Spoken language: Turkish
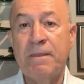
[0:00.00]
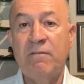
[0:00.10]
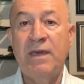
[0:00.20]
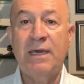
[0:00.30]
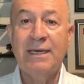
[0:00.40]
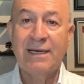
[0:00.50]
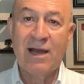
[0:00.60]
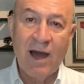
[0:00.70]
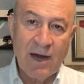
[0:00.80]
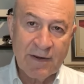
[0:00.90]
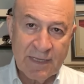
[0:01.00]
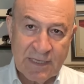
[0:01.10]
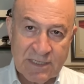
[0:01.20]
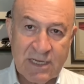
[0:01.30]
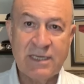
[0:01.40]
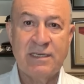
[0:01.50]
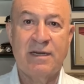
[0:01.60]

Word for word: ve kahredecek,